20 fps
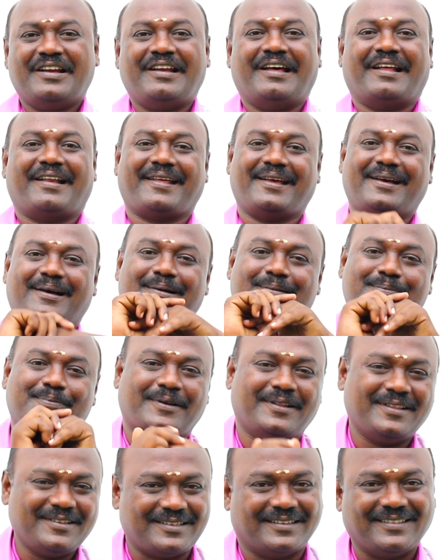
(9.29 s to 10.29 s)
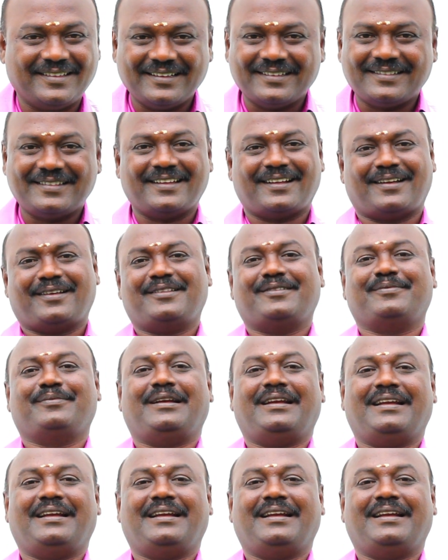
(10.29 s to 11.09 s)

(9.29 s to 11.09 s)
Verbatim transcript: நிறையா பேருக்கு சந்தேகம் தேர்றதும்